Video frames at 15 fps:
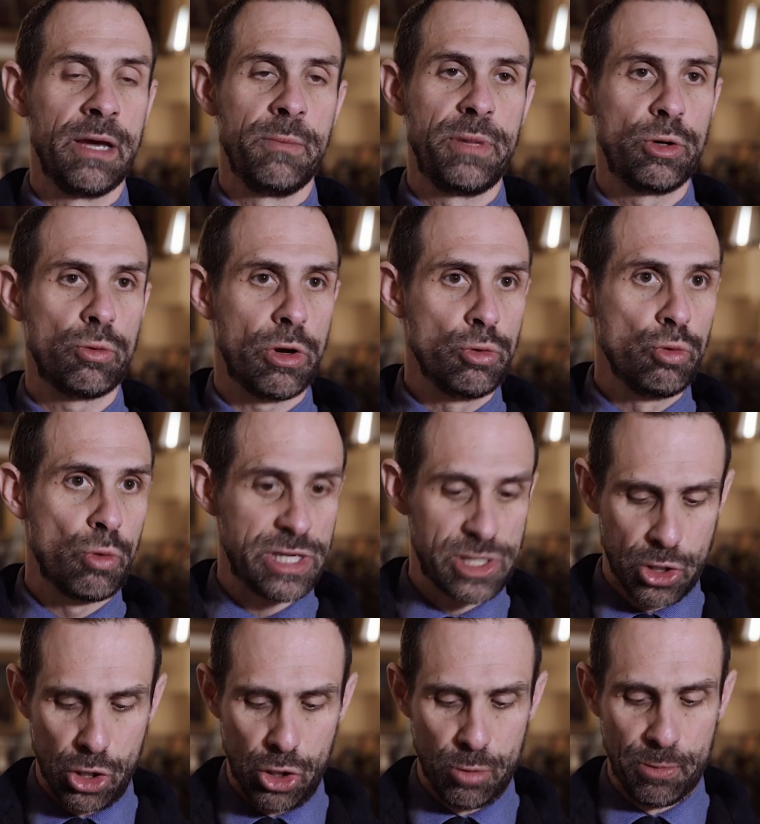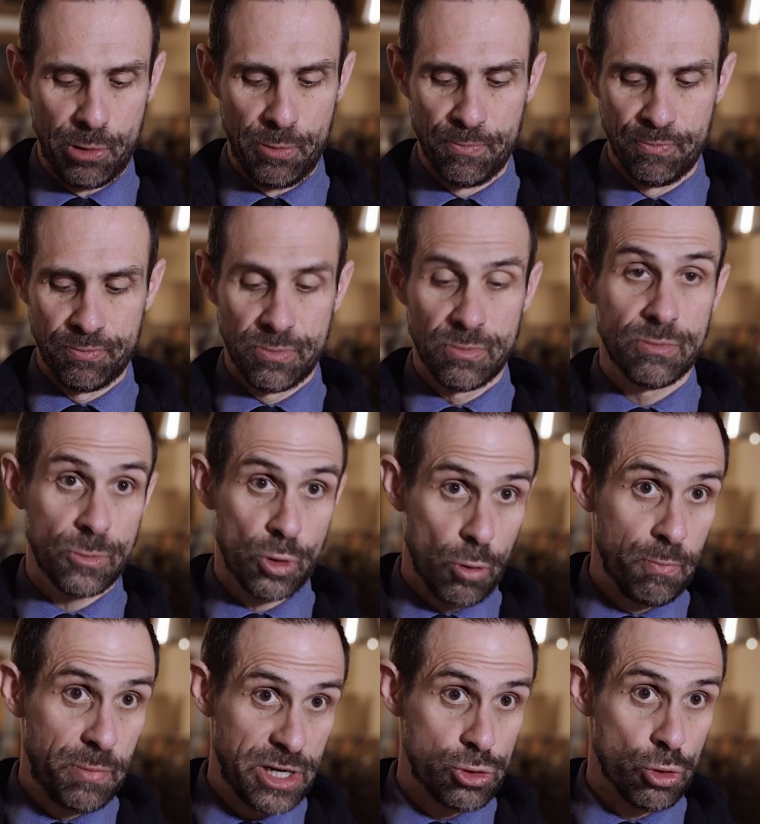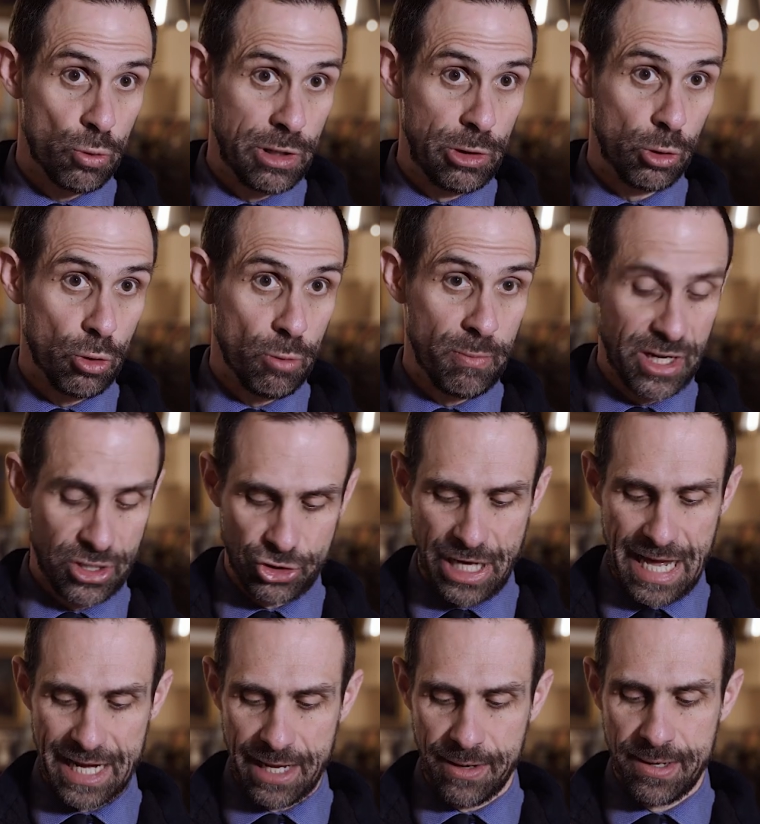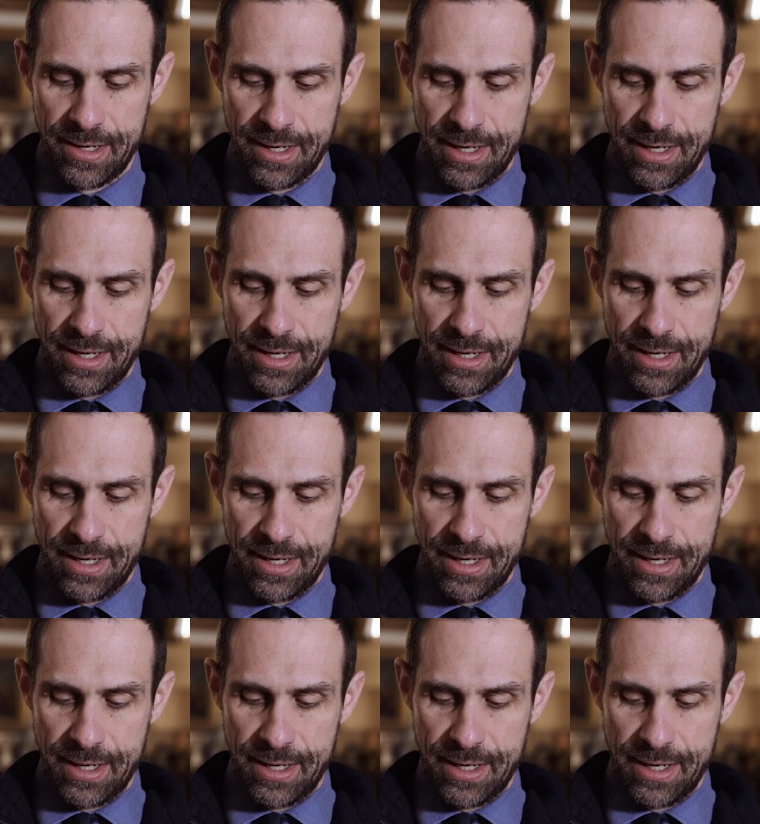per qualunque scopo, compreso quello commerciale.